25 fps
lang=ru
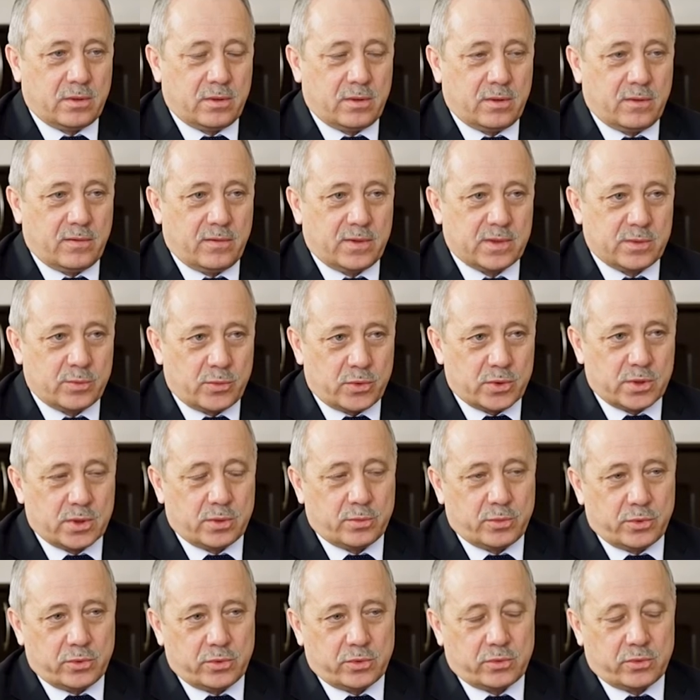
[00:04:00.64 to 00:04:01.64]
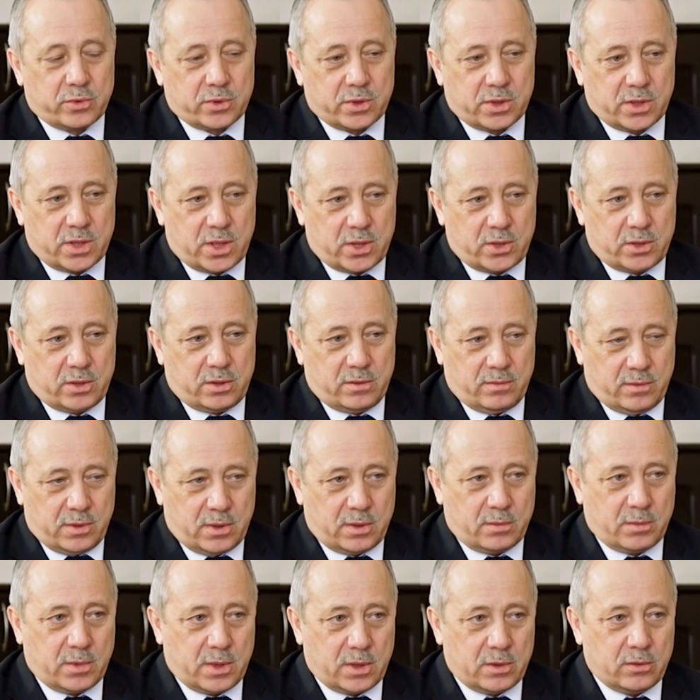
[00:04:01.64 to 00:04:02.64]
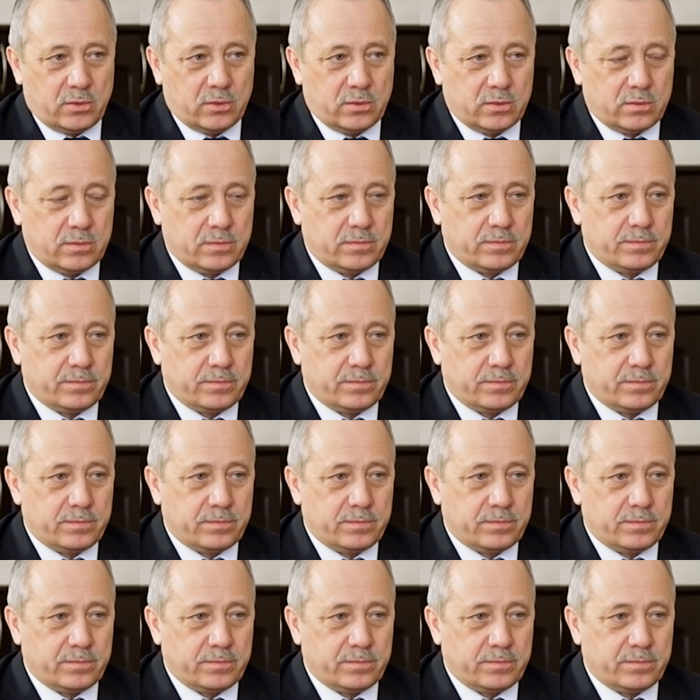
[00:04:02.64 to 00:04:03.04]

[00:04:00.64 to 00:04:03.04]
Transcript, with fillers: возможно, будут уже начаты в этом году.